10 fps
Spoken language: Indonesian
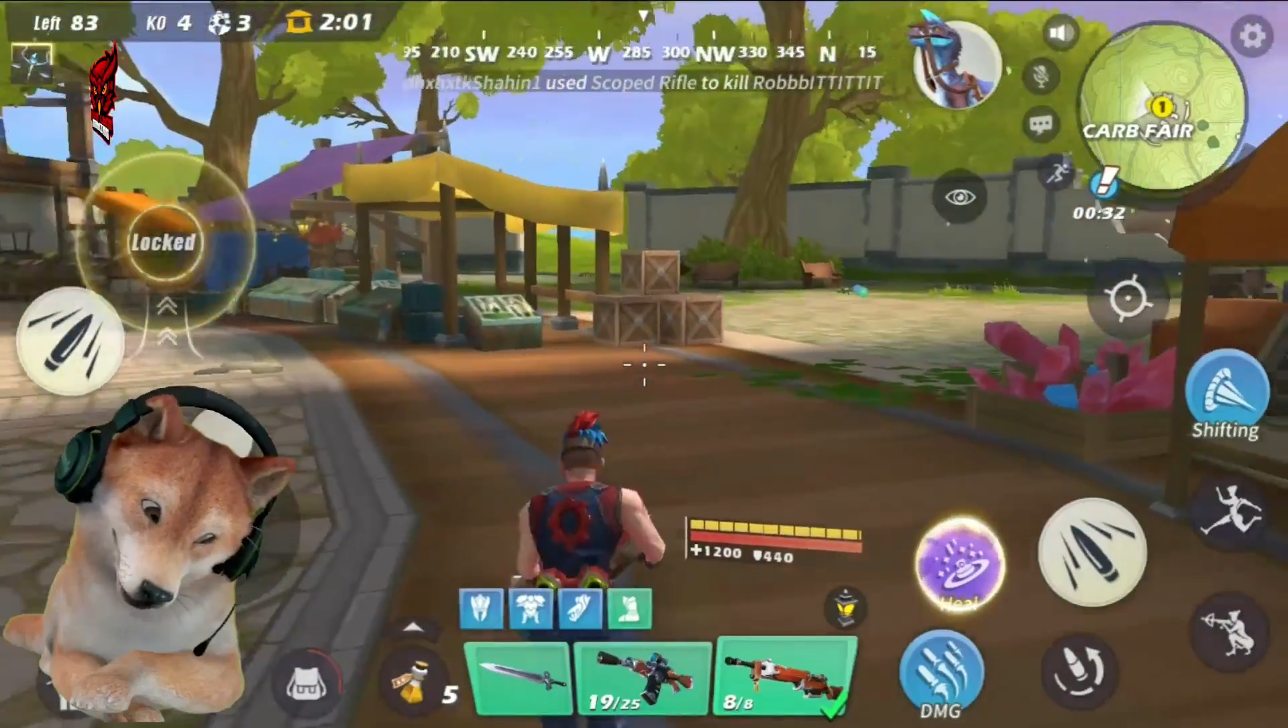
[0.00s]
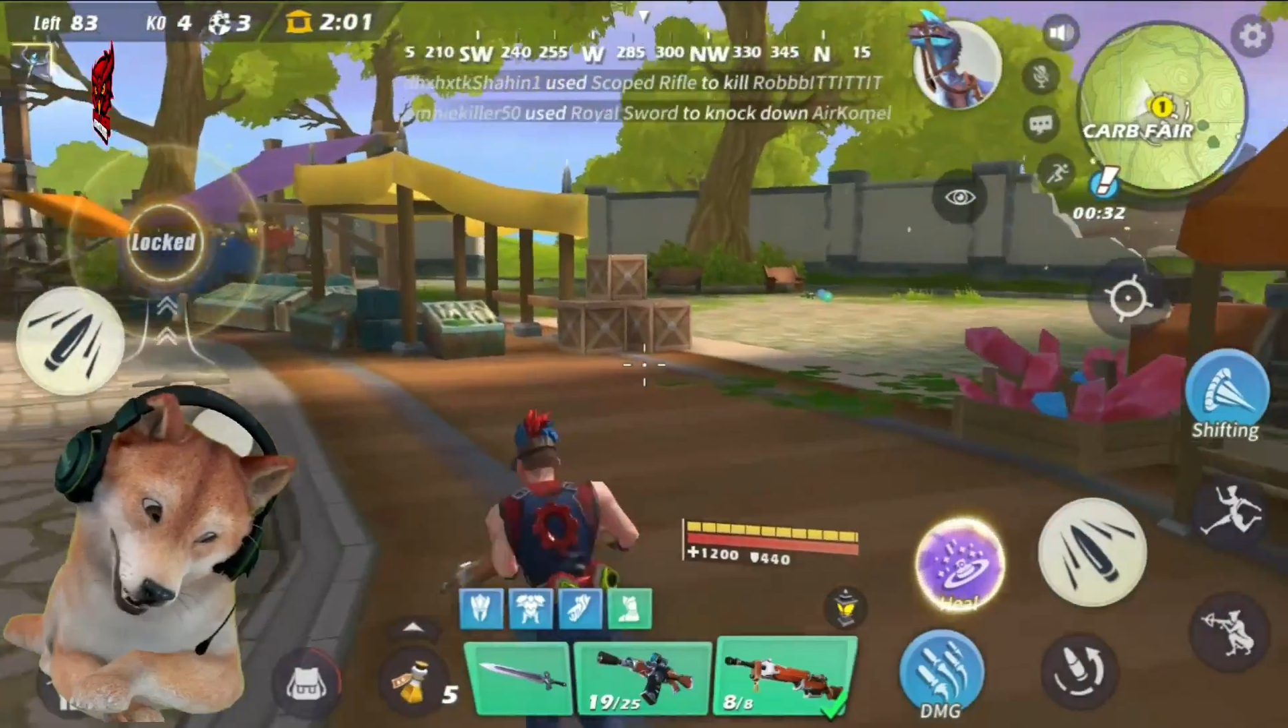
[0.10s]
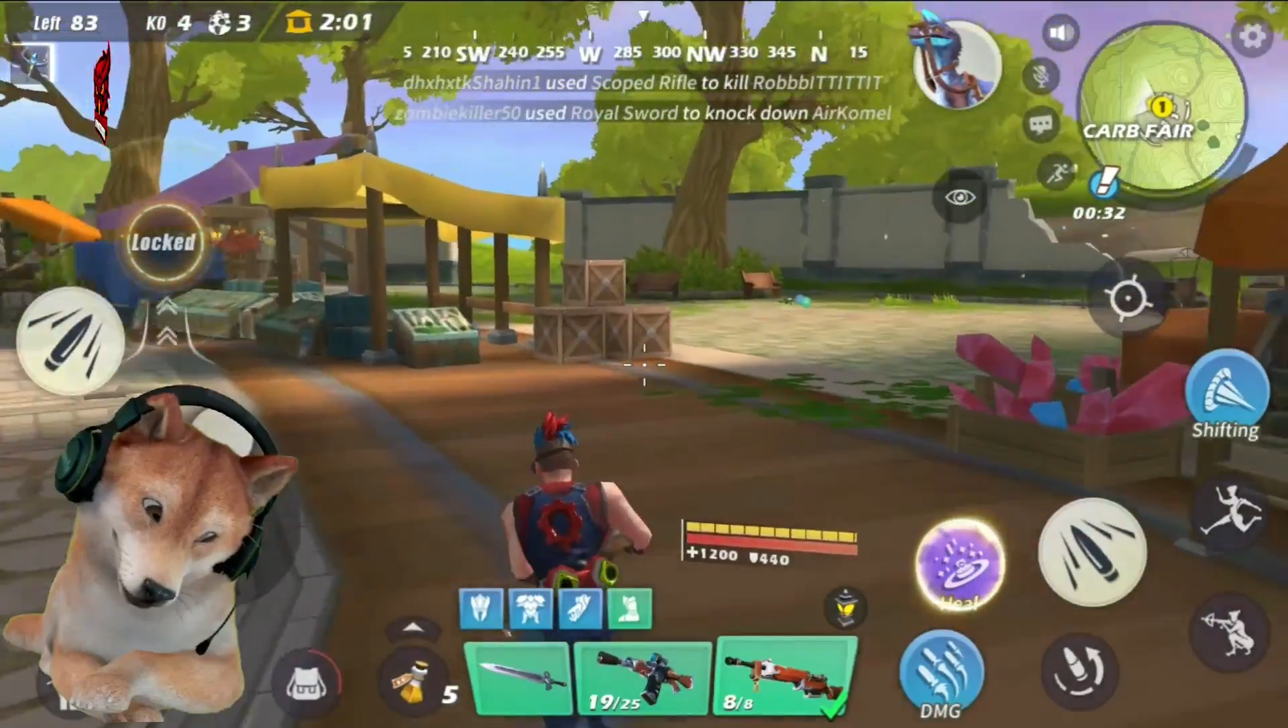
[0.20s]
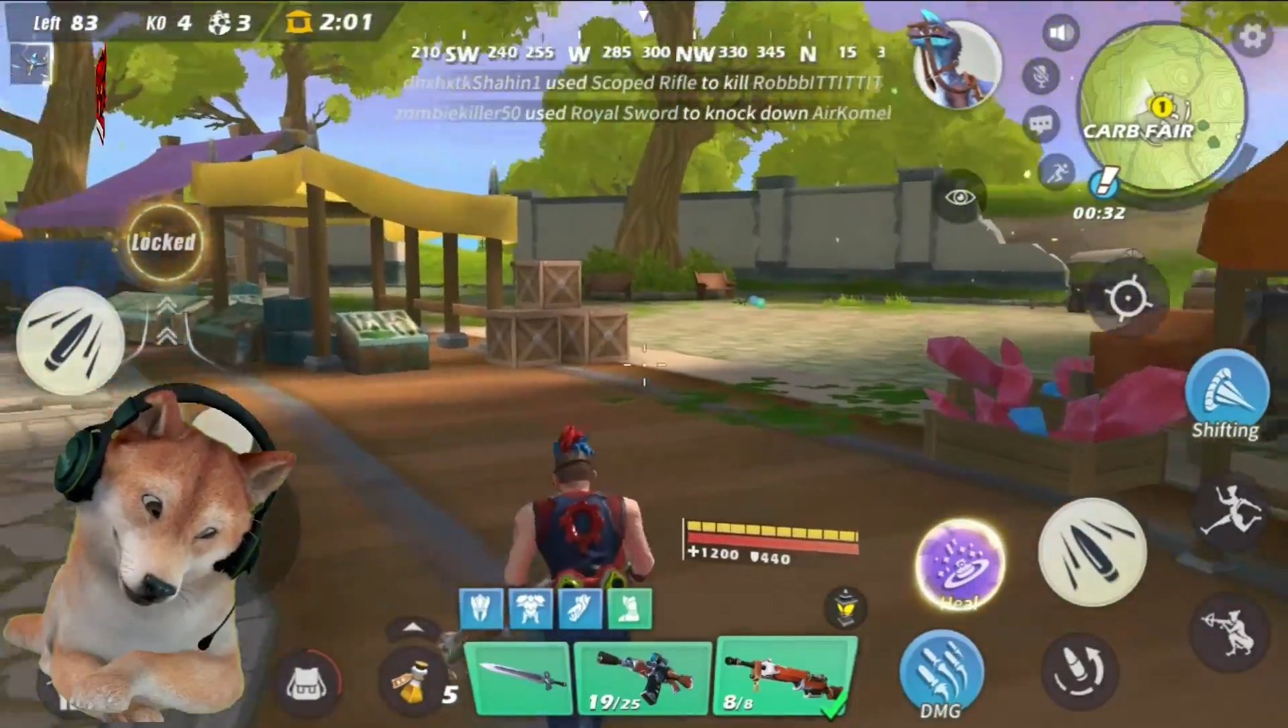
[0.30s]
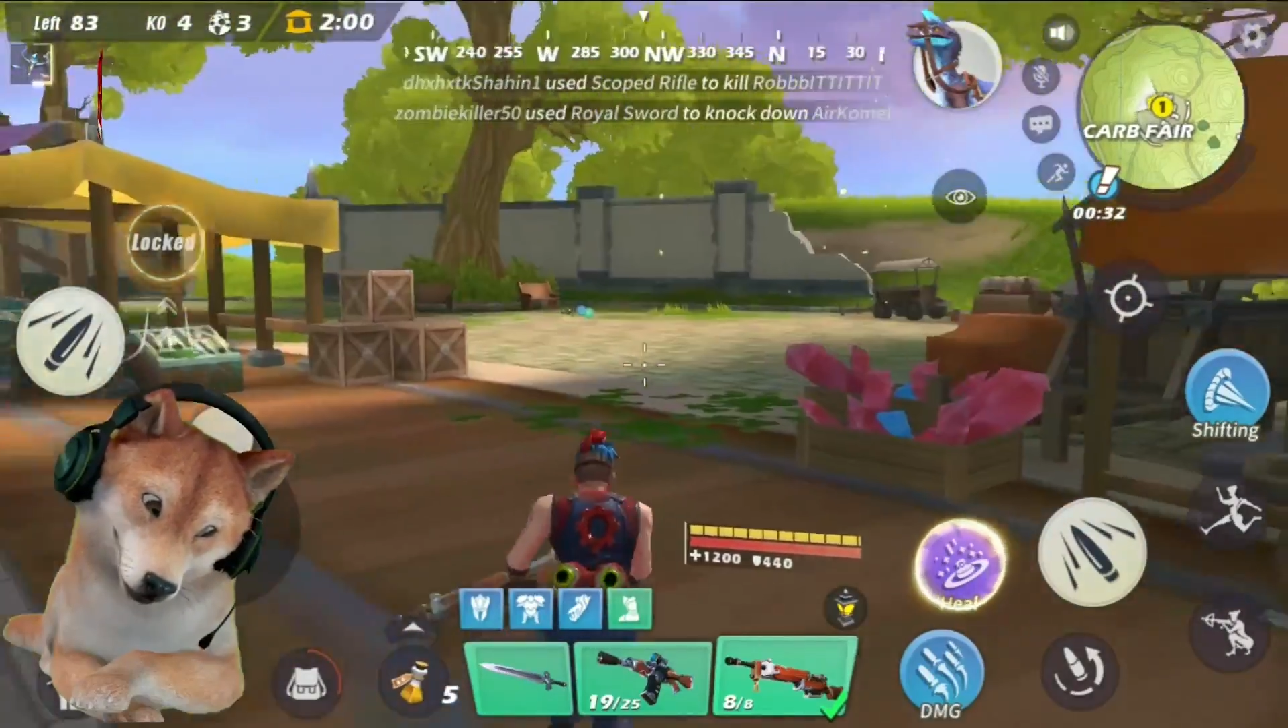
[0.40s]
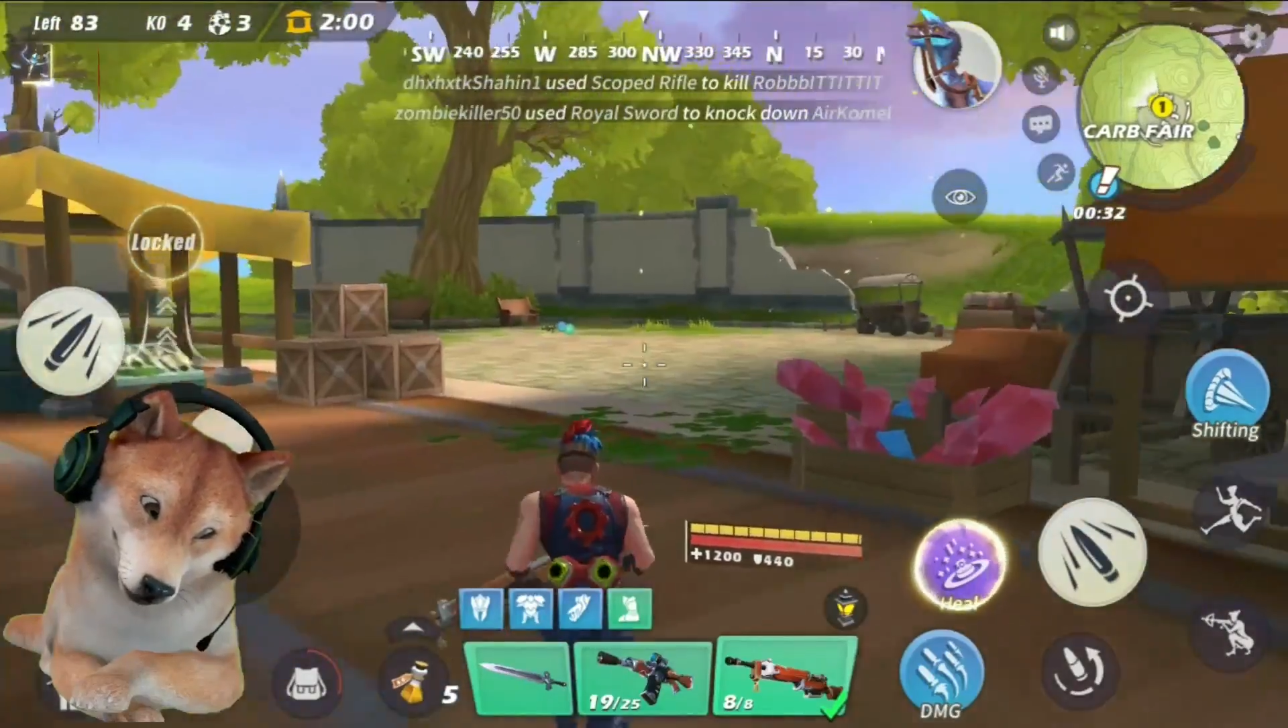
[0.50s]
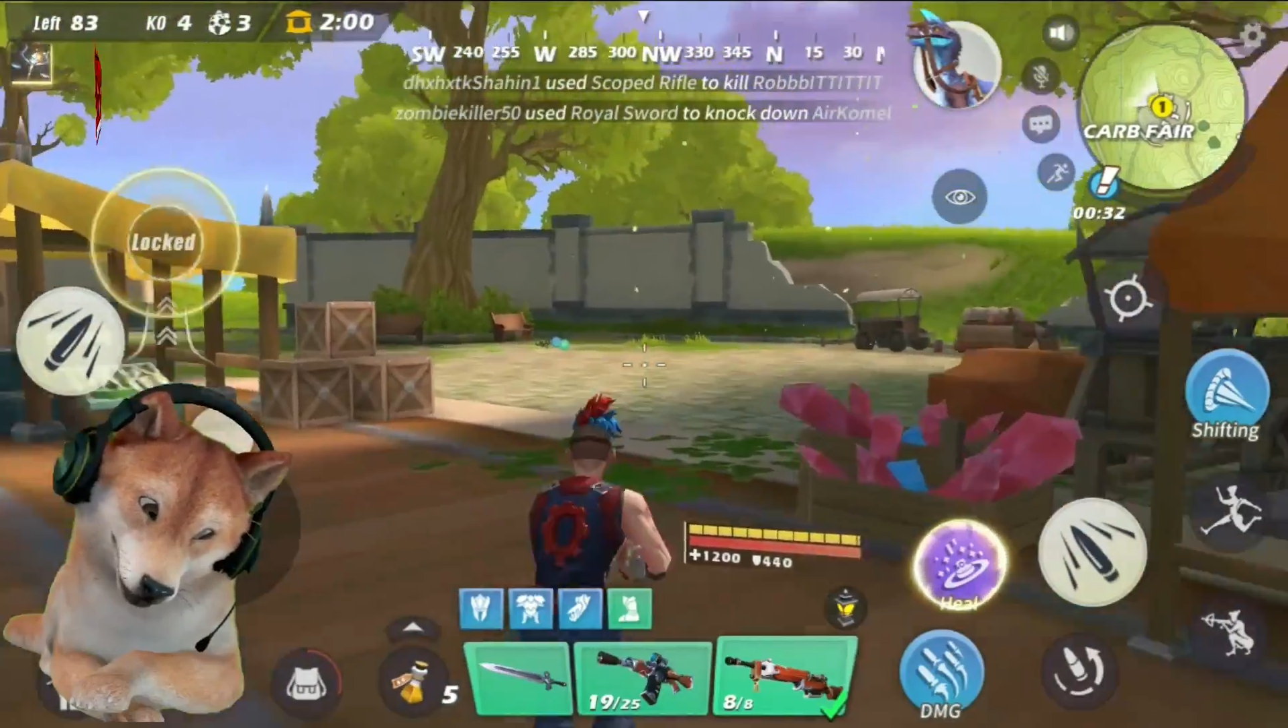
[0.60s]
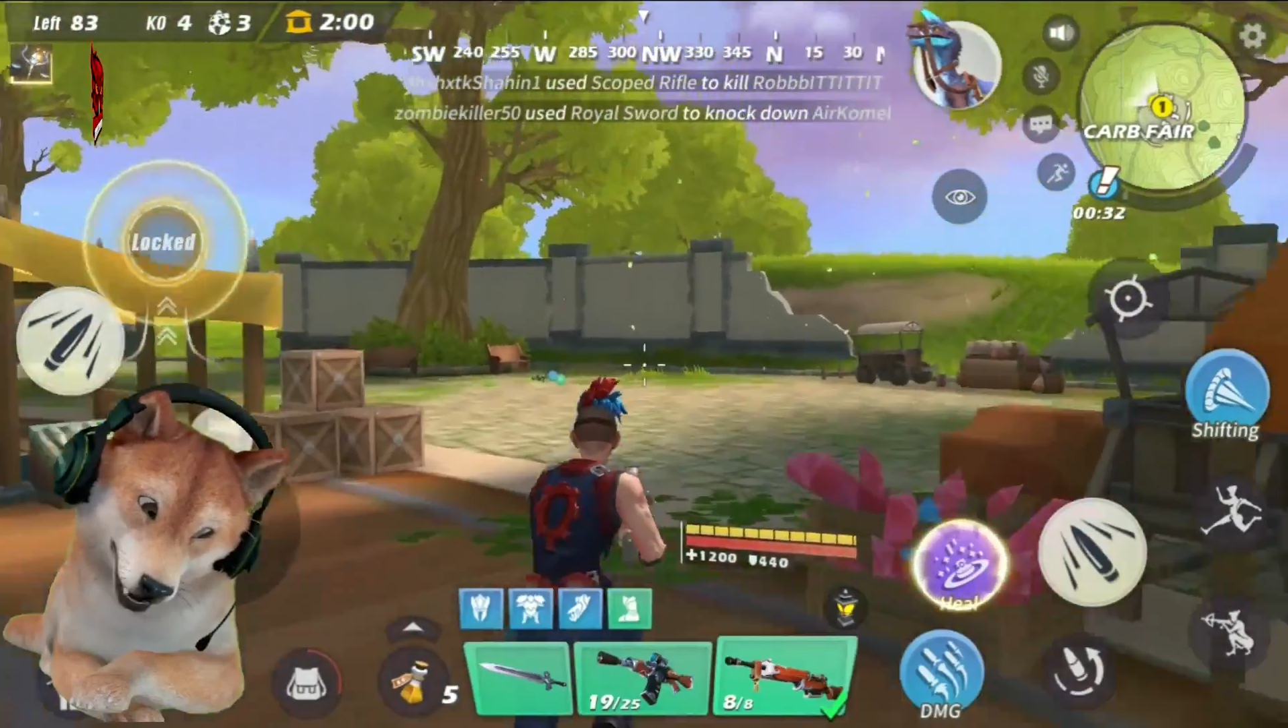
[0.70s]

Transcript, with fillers: 1200